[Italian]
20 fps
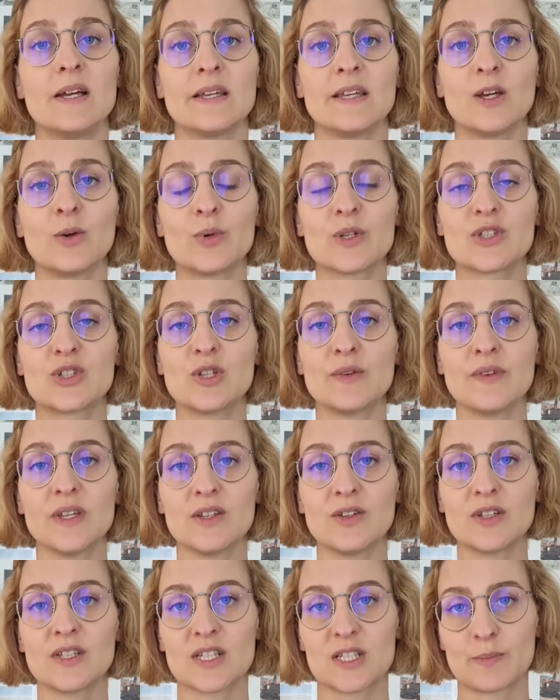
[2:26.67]
In questo
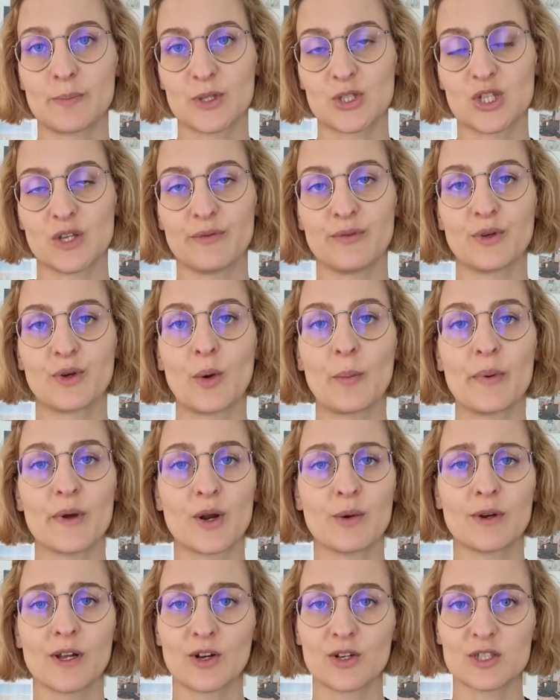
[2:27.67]
video ti specifico
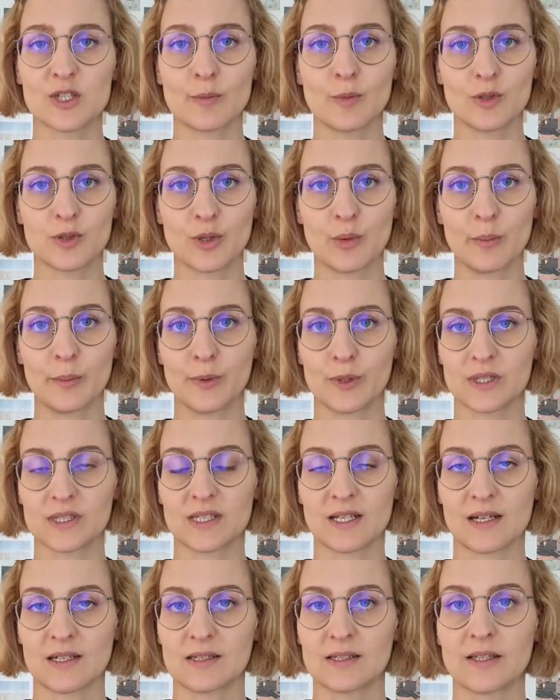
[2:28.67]
però una cosa molto
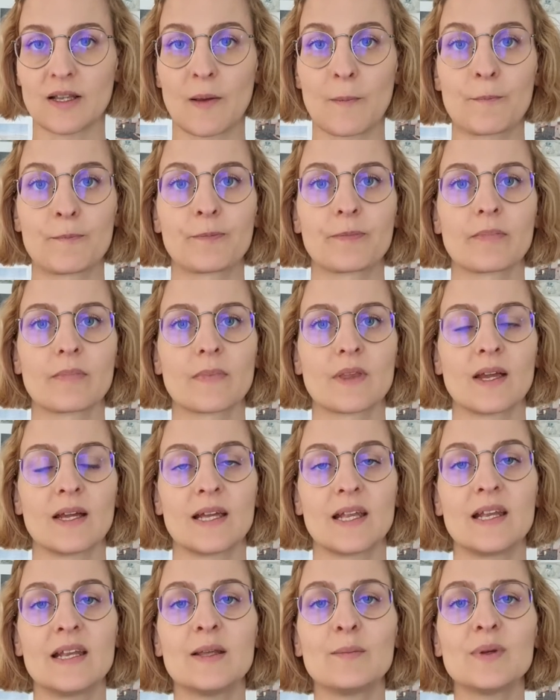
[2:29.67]
importante.
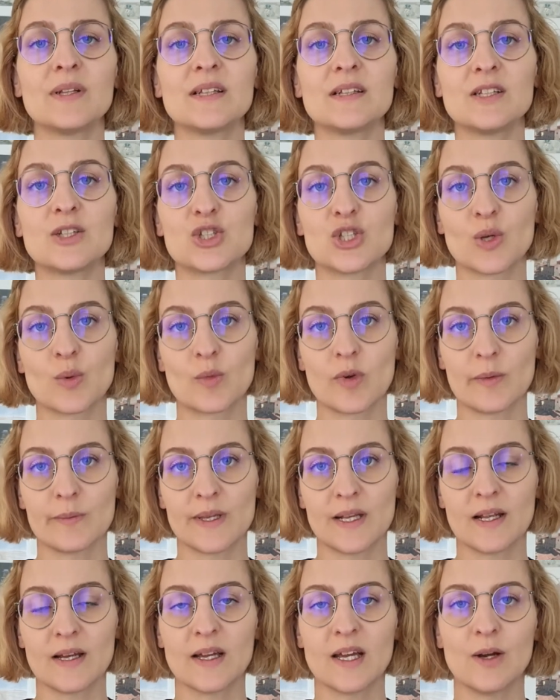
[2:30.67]
Il limite di
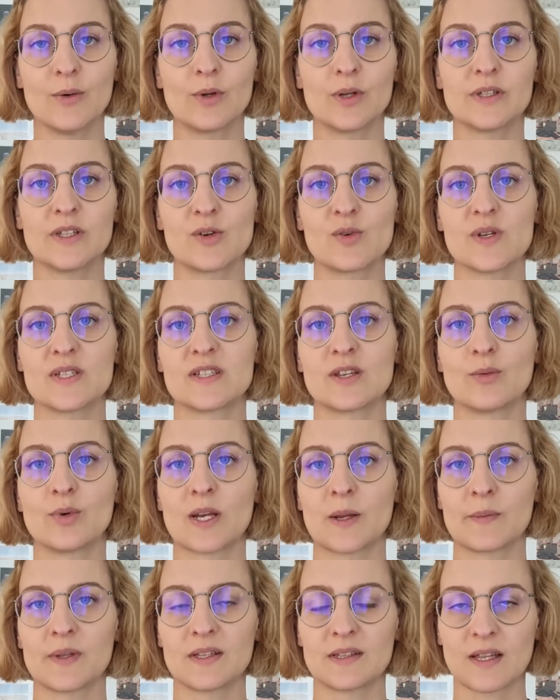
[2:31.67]
5.000 euro di cui
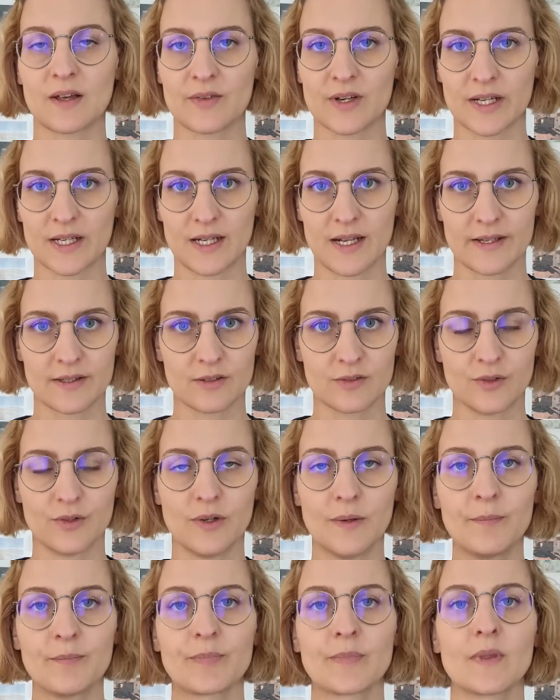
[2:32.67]
sicuramente avrai
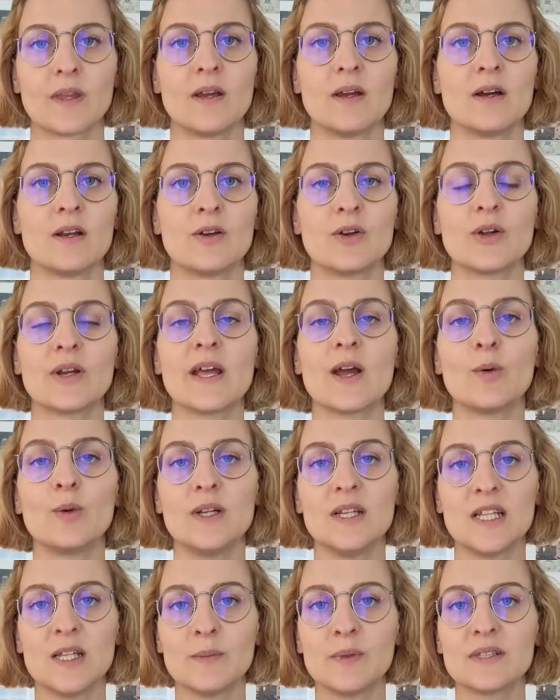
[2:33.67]
letto non è un
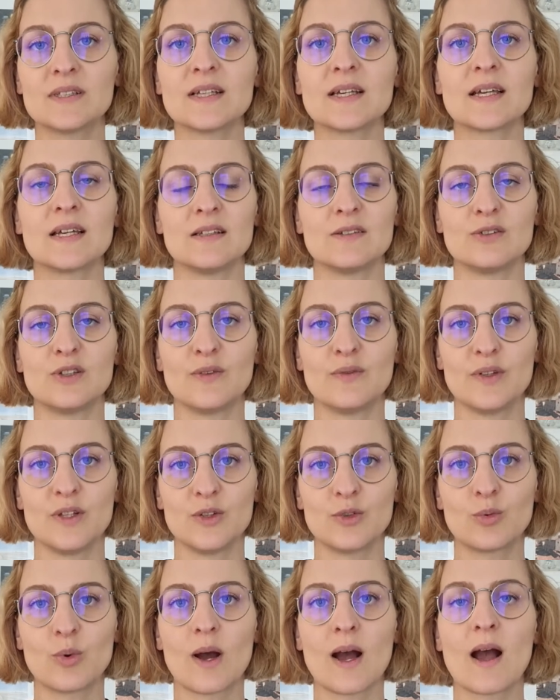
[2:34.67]
limite che
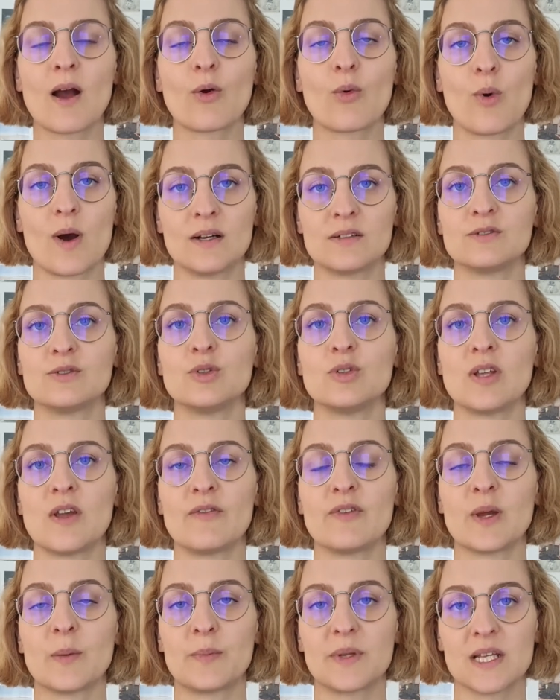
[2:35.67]
individua quando
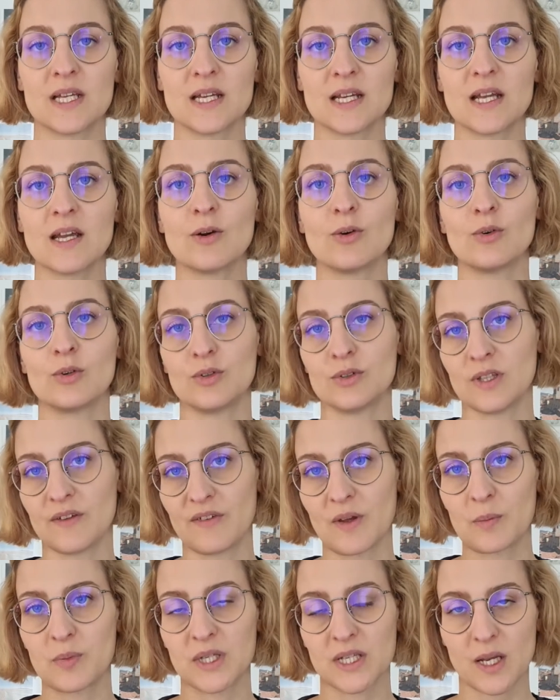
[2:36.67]
devi aprire o non
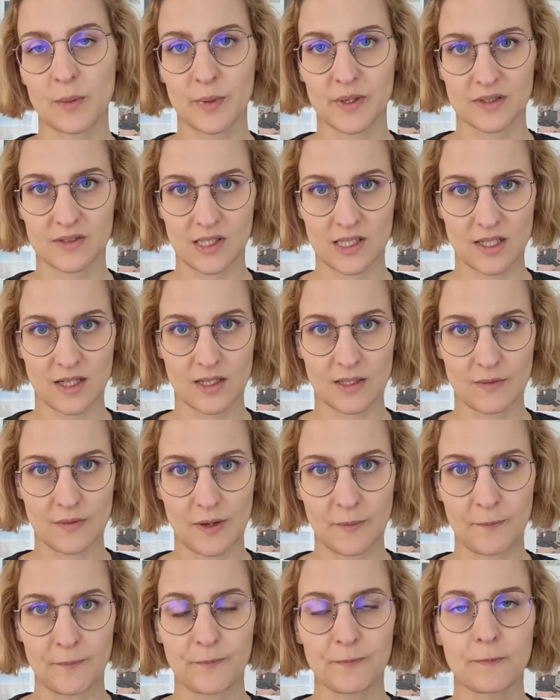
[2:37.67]
devi aprire partita
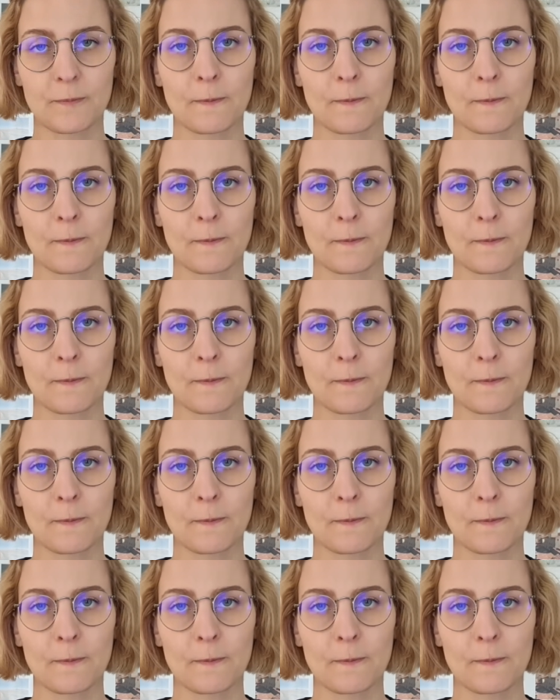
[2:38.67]
IVA.